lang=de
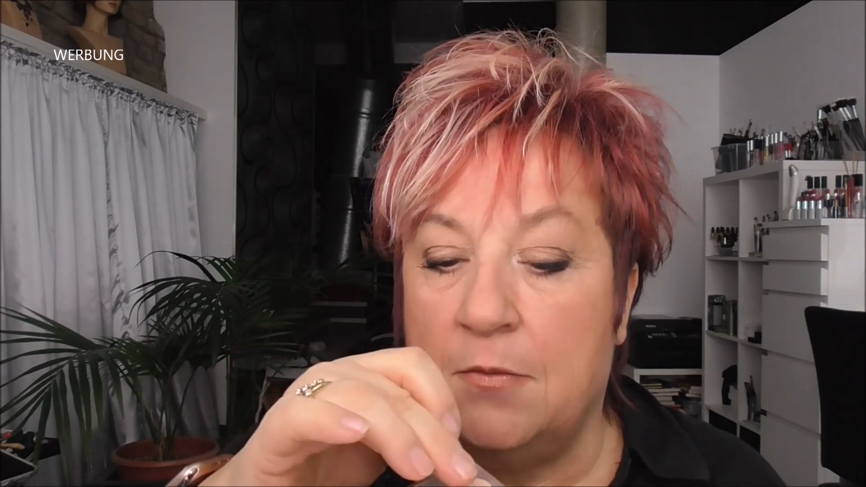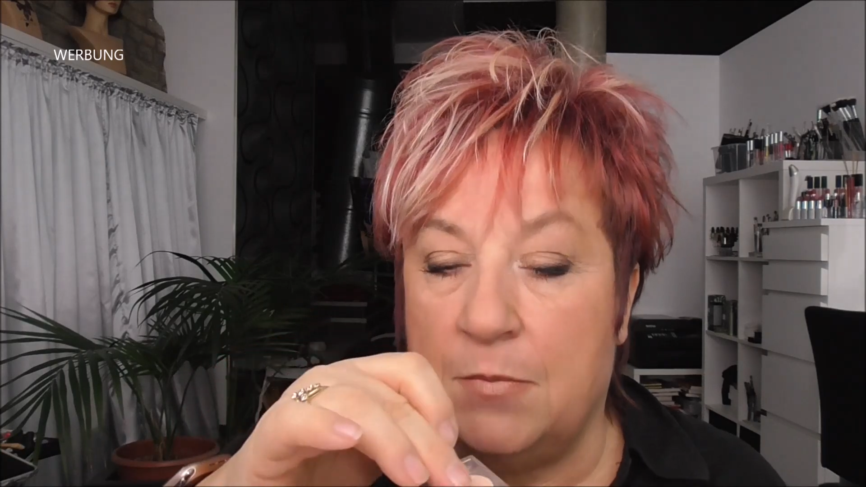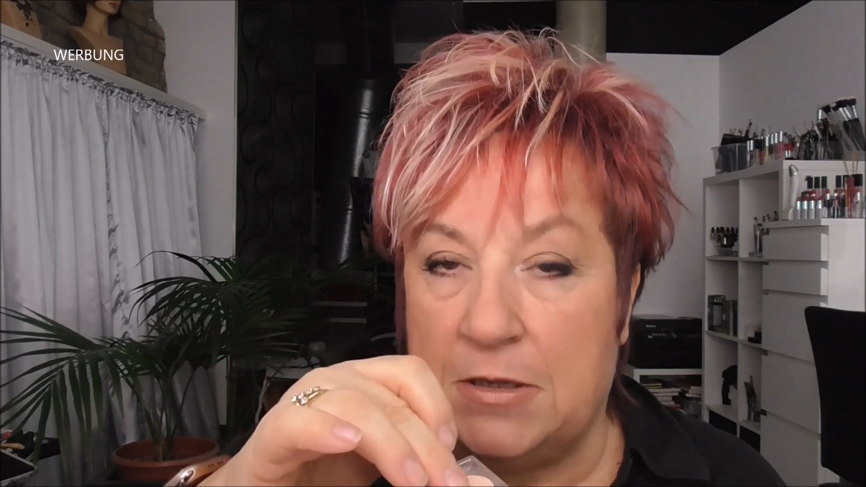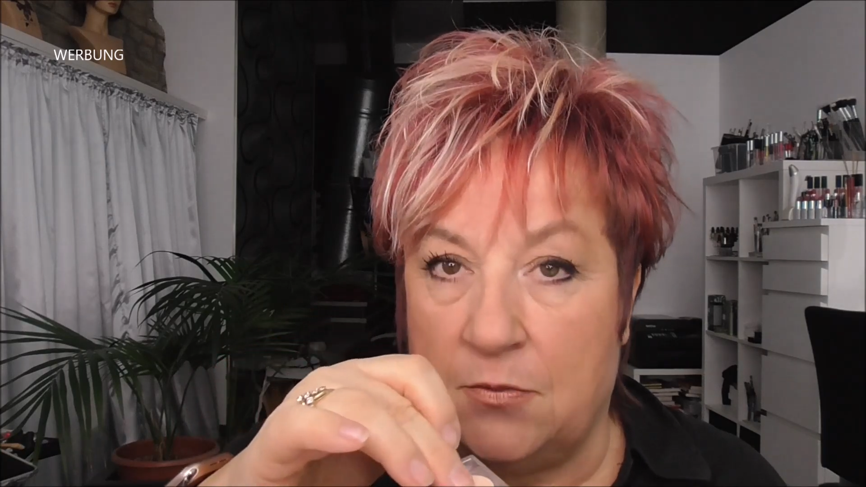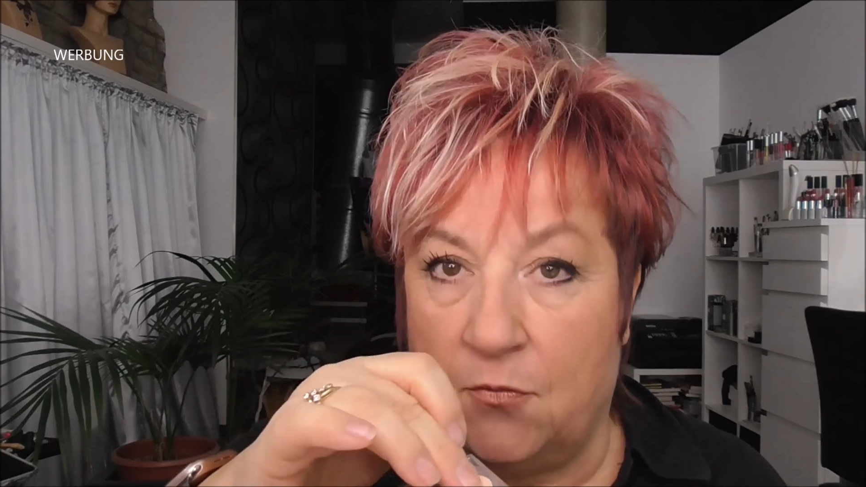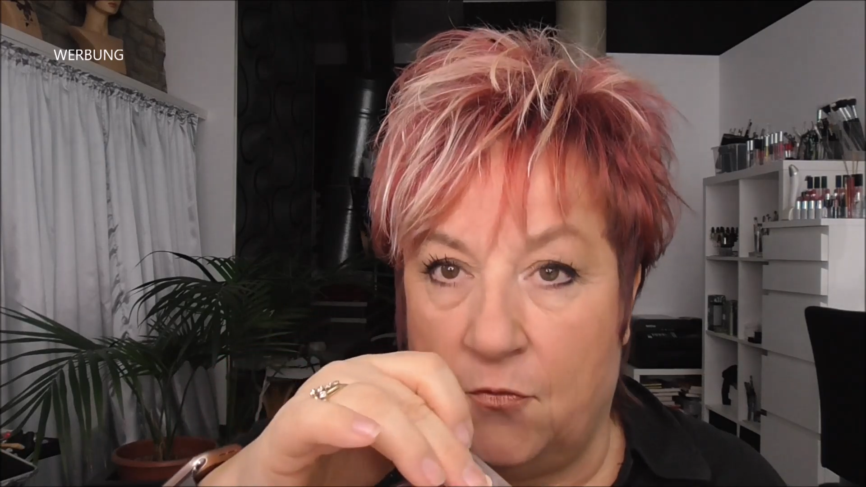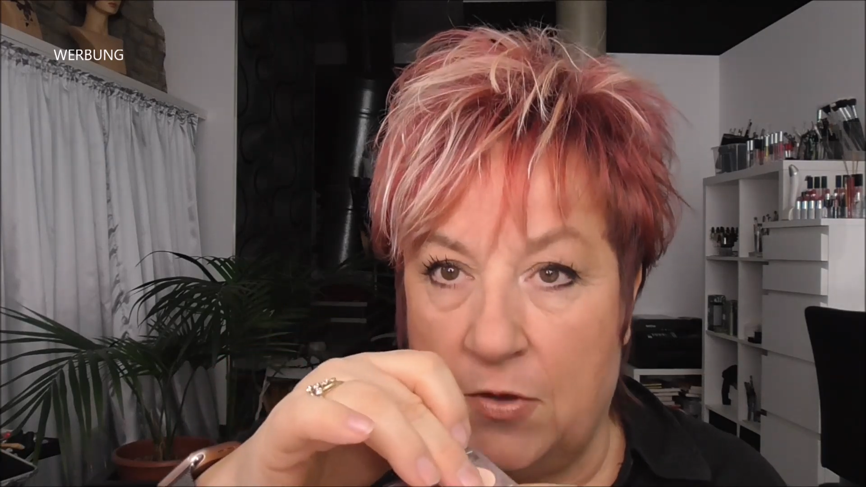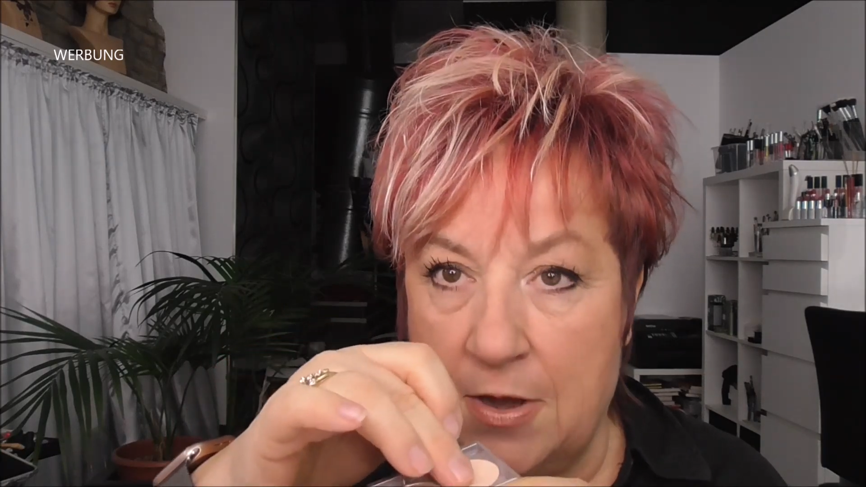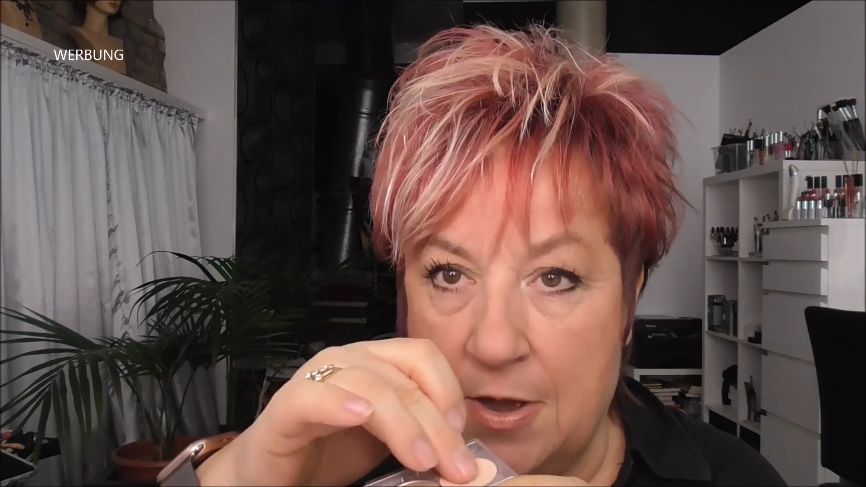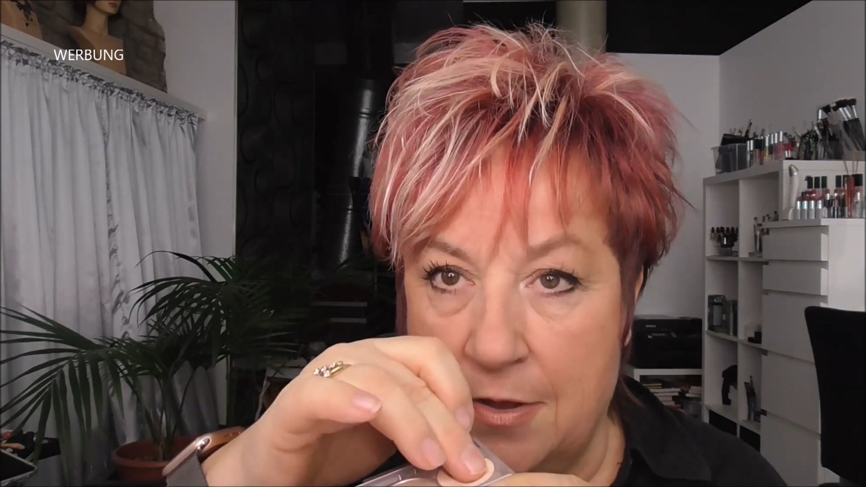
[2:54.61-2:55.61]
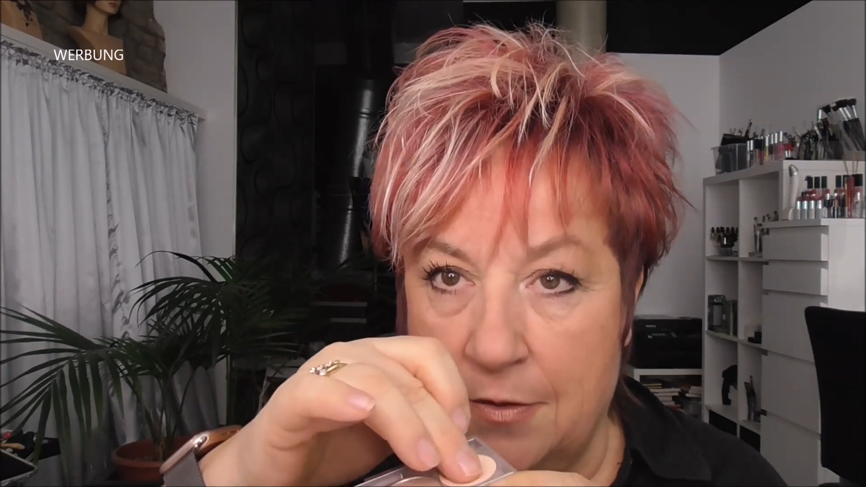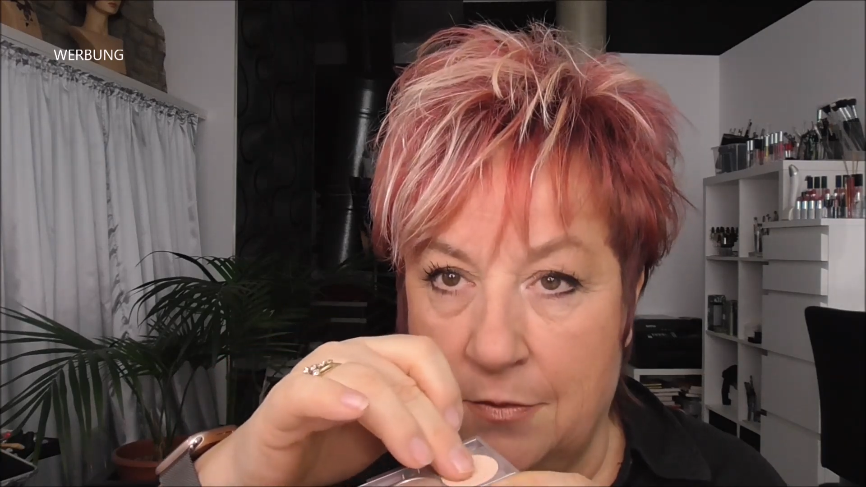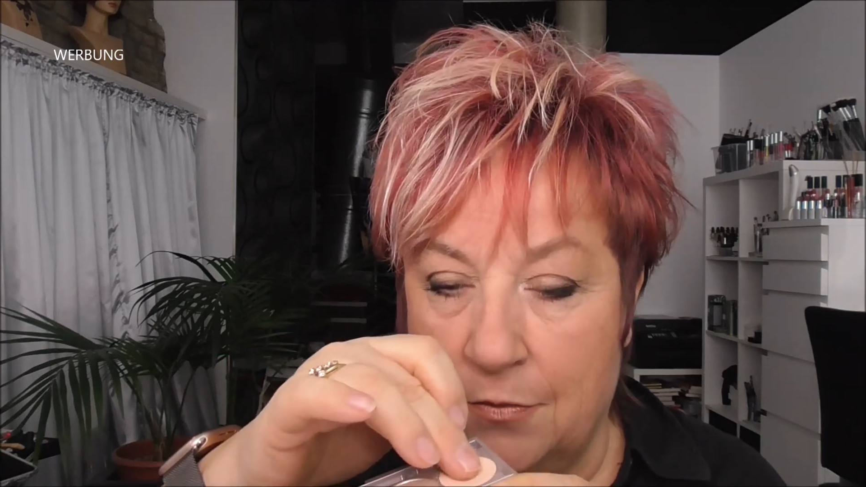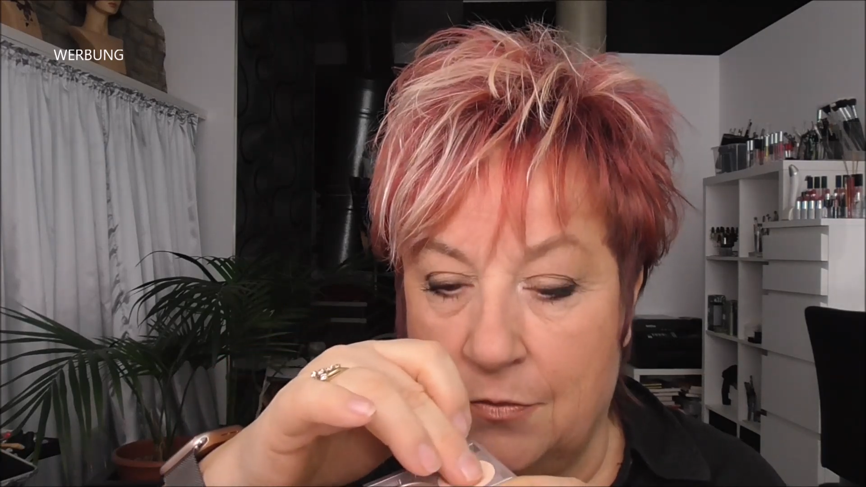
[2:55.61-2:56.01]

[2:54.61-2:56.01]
Mit dem Finger